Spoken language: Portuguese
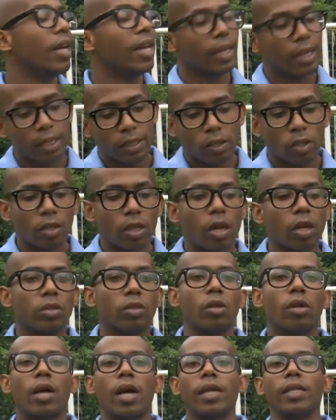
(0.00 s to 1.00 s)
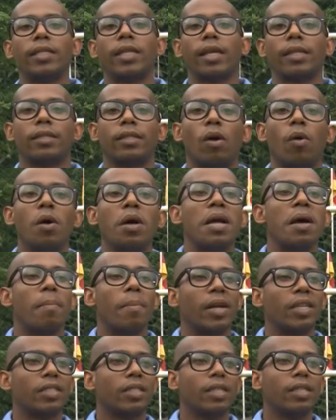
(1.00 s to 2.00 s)
nem são da nossa organização,
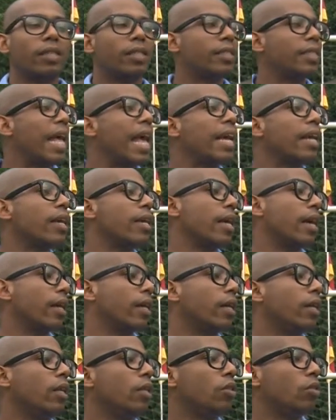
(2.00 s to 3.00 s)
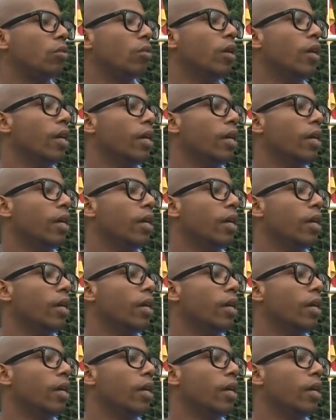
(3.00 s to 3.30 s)
mas que seguem a Cristo